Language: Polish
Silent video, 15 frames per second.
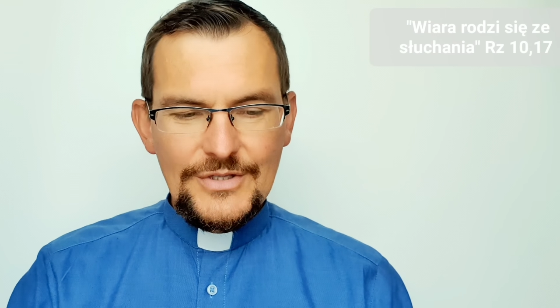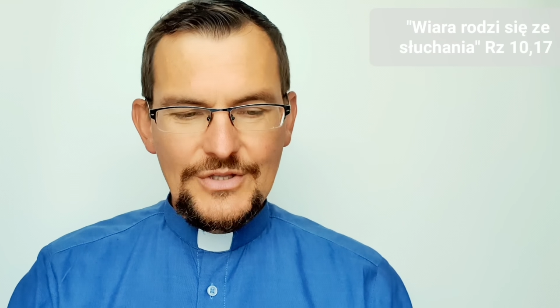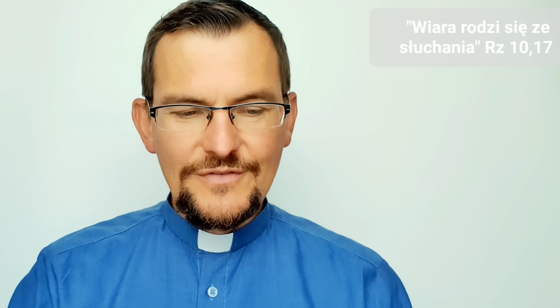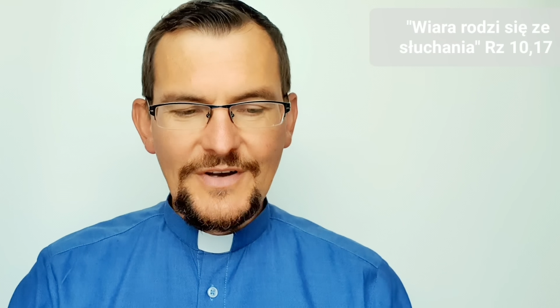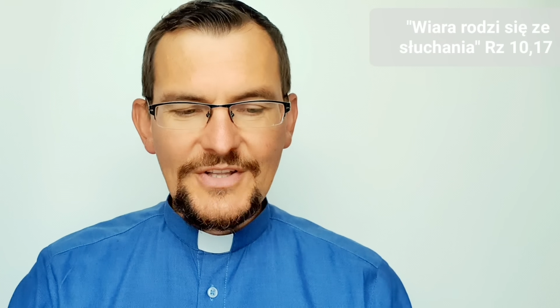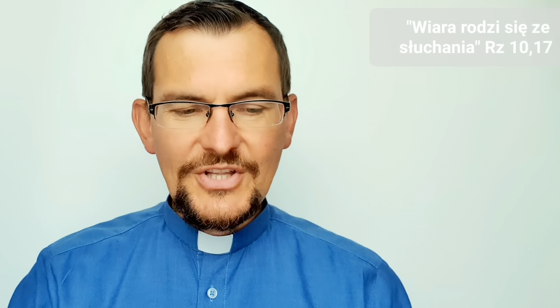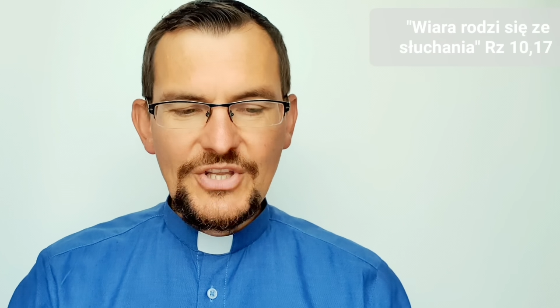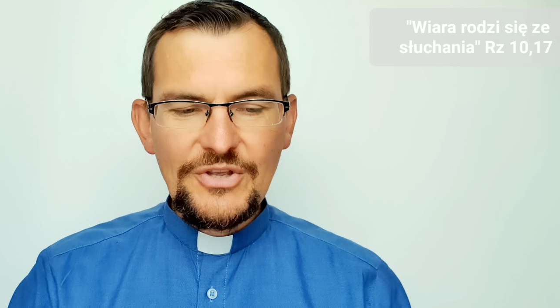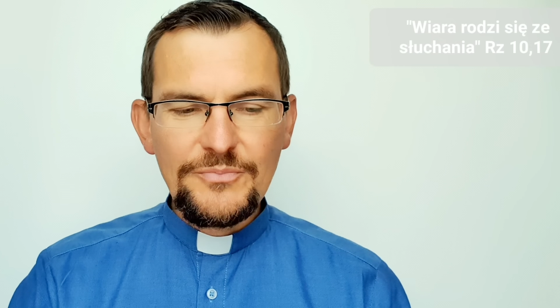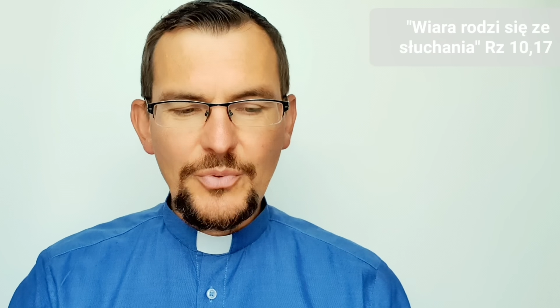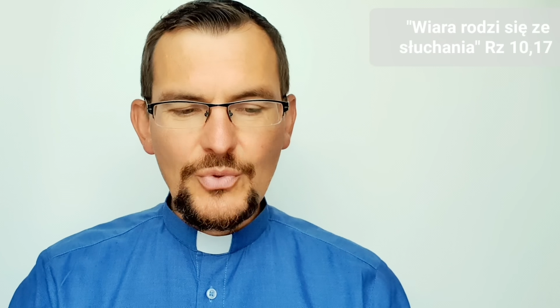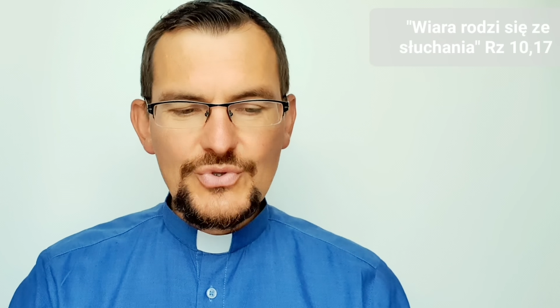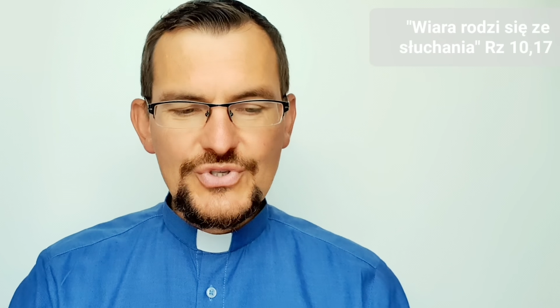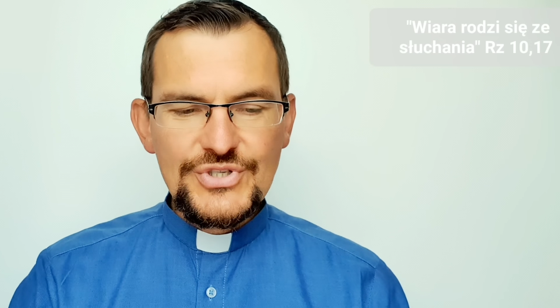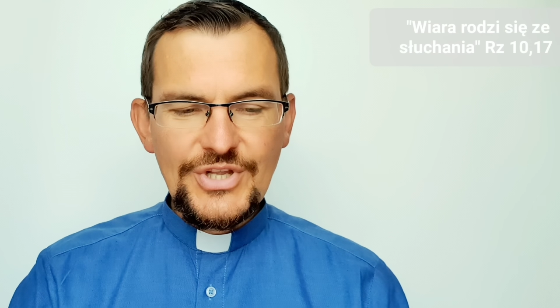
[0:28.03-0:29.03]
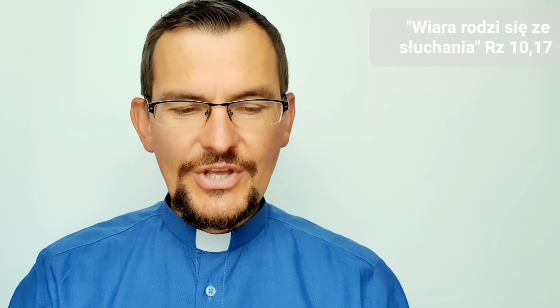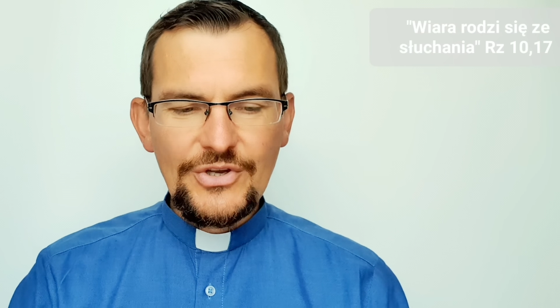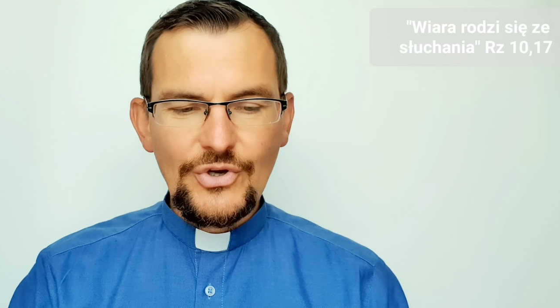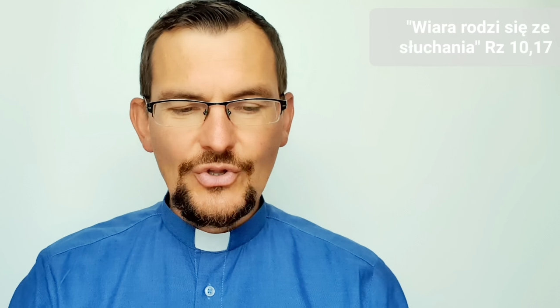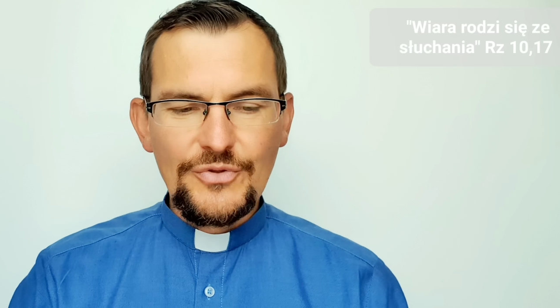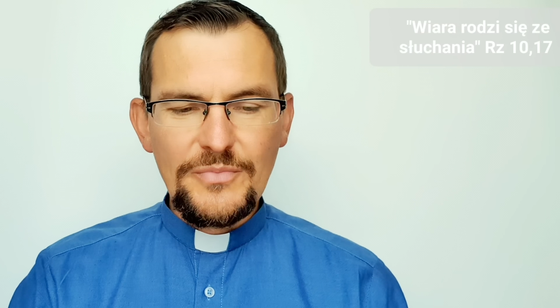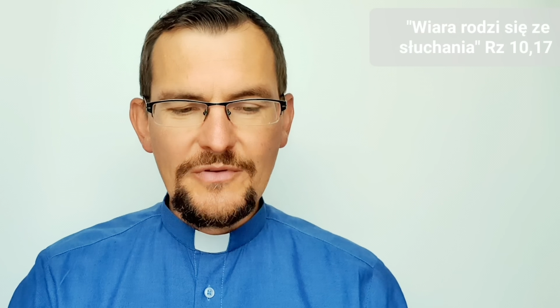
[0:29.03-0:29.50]
Dwa dni później
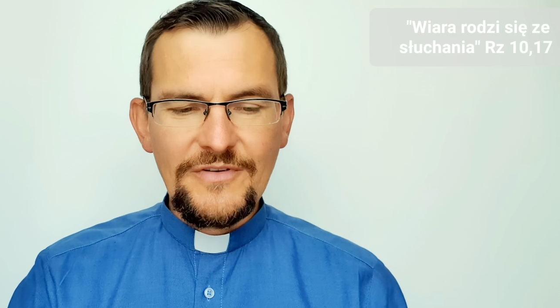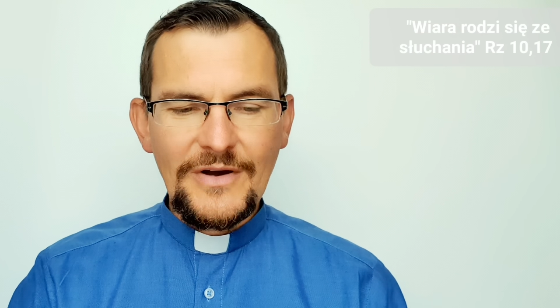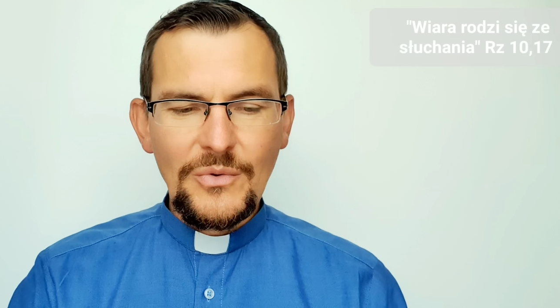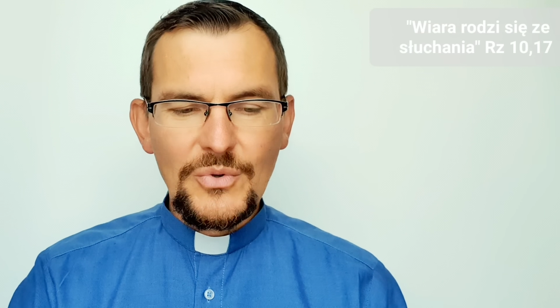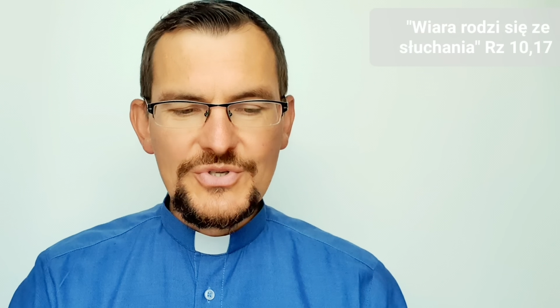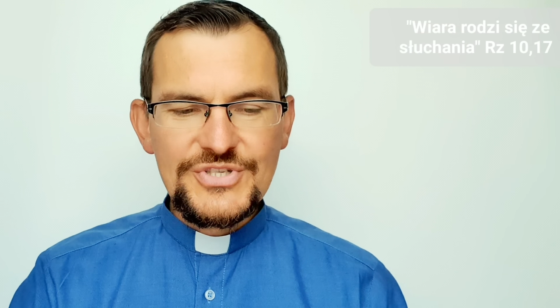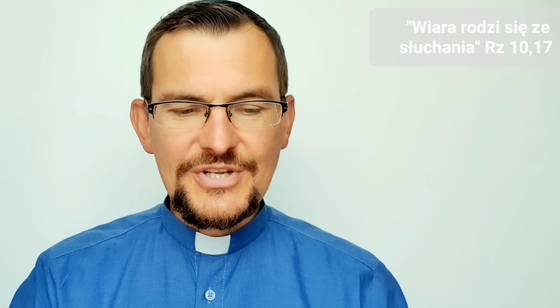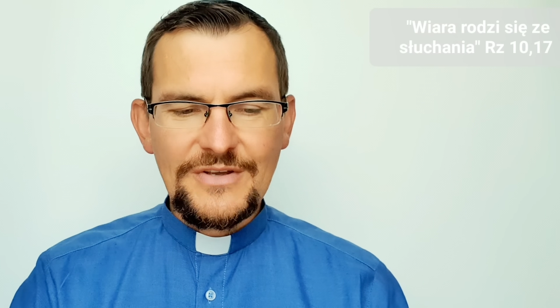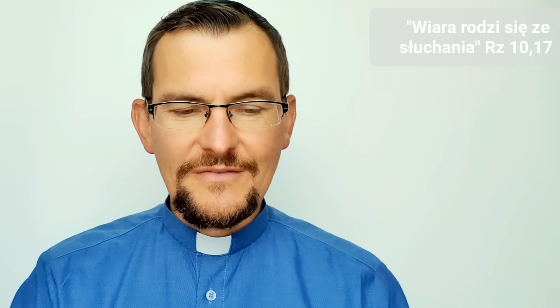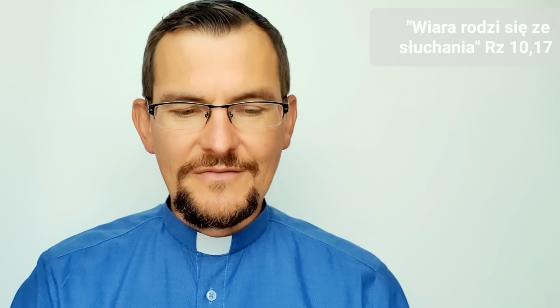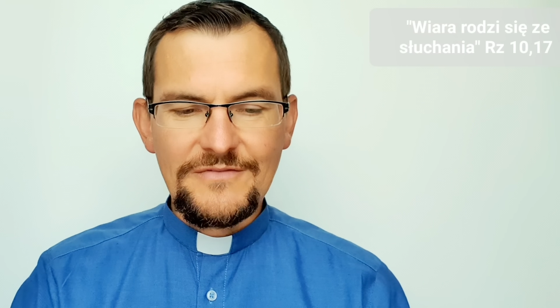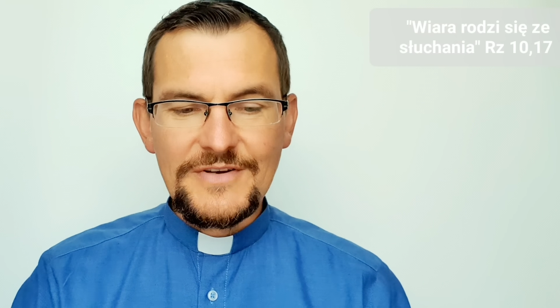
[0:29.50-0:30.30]
odbywało się